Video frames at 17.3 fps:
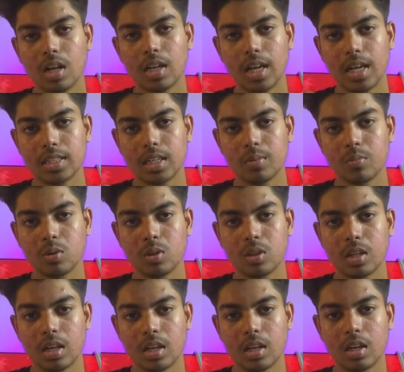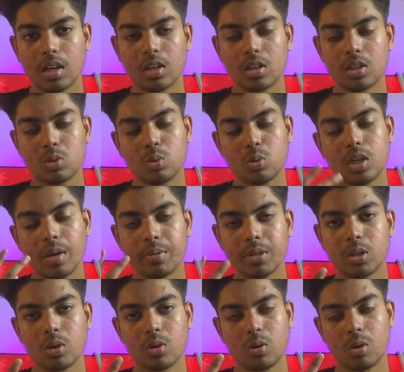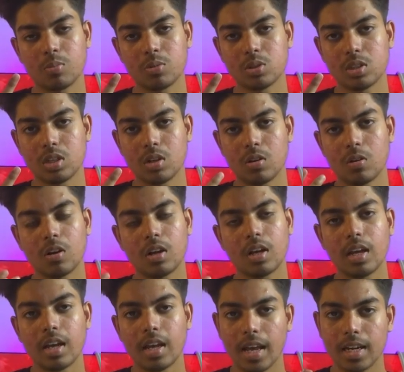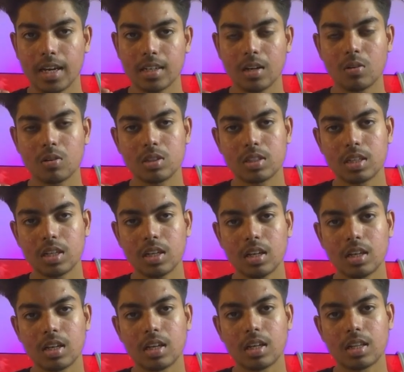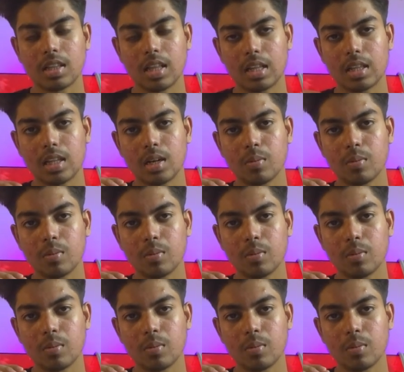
লাশের মধ্যে দুইটা বিষয় কমন ছিল একটা হচ্ছে তাদের